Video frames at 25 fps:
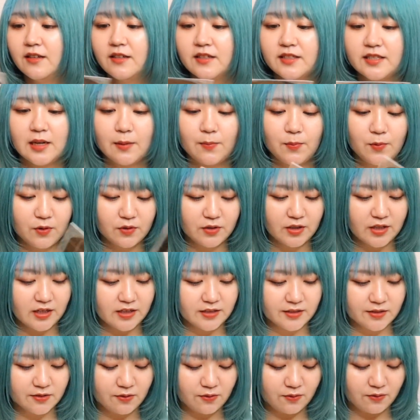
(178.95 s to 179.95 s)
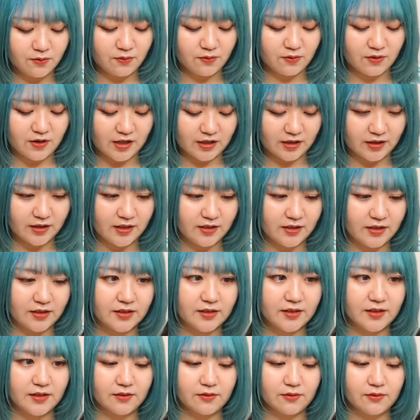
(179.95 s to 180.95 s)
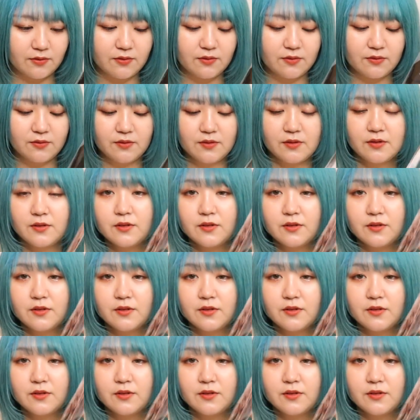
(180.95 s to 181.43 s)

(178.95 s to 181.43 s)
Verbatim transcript: サポーターズ本を買ったんですけど、こ